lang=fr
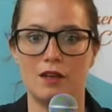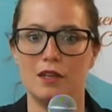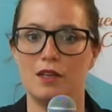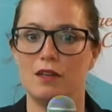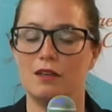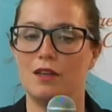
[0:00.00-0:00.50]

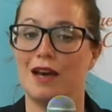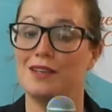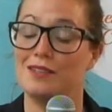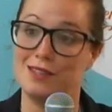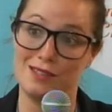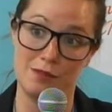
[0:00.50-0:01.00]
Et
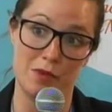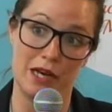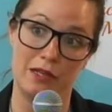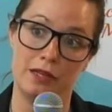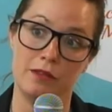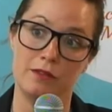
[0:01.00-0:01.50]
grâce à Easy
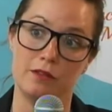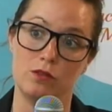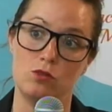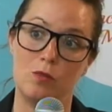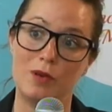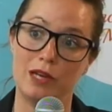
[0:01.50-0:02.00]
Market,
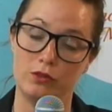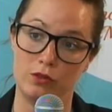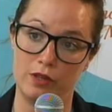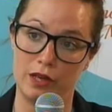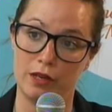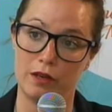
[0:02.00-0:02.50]
nos
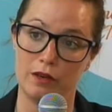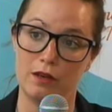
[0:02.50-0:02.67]
partenaires